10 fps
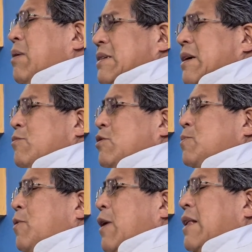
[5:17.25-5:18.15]
pasamos
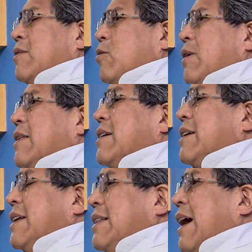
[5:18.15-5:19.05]
por alto la
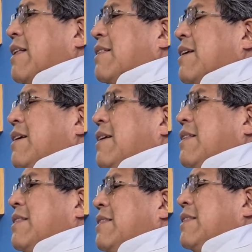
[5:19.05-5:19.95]
dignidad
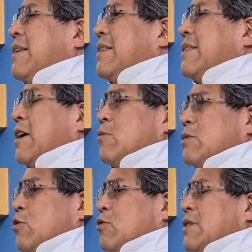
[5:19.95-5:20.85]
de
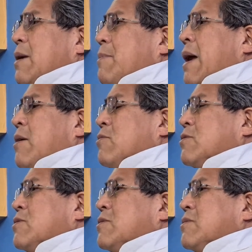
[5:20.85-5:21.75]
nuestros
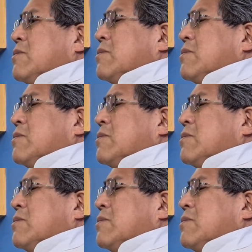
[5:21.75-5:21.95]
hermanos